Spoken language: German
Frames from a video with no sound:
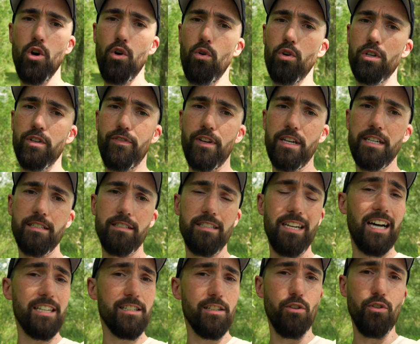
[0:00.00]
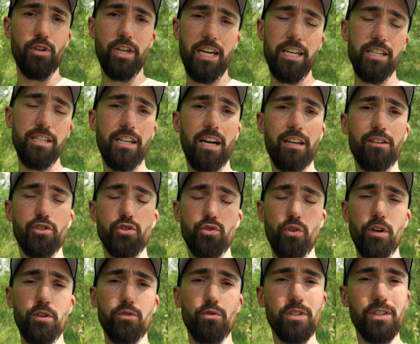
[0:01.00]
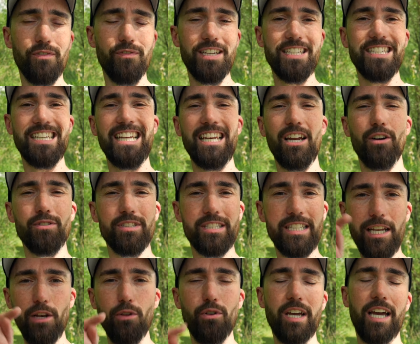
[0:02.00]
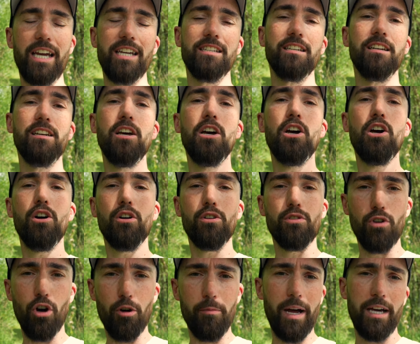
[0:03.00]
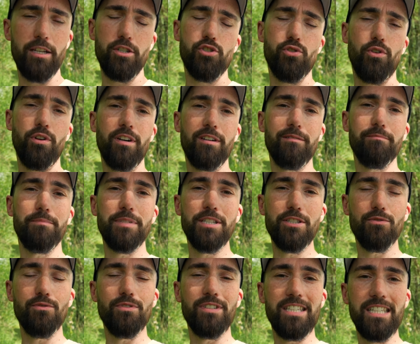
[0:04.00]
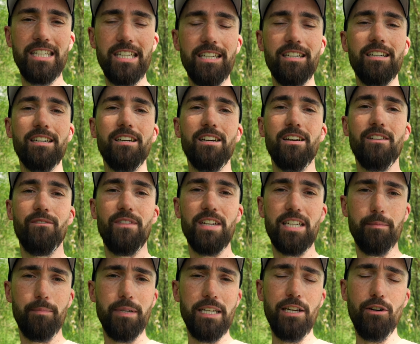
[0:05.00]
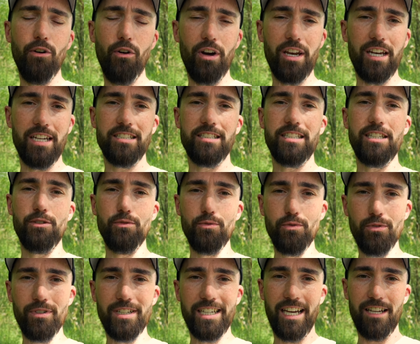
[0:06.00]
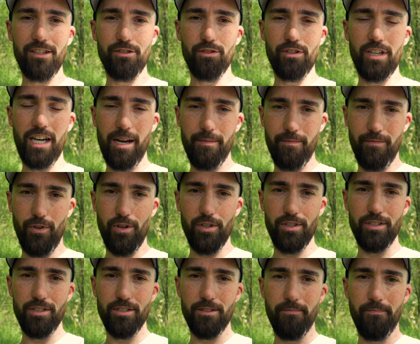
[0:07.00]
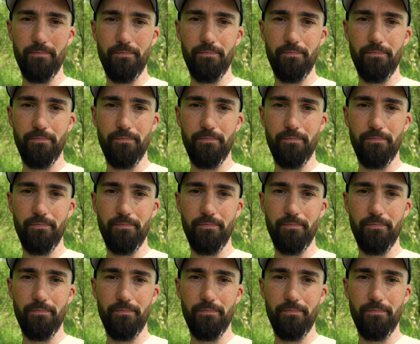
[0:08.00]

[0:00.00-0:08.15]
oder vielleicht eine andere Location ansteuern oder vielleicht genau die Location nochmal ansteuern, bis du die Wetterbedingungen hast, die du gern dort haben wolltest.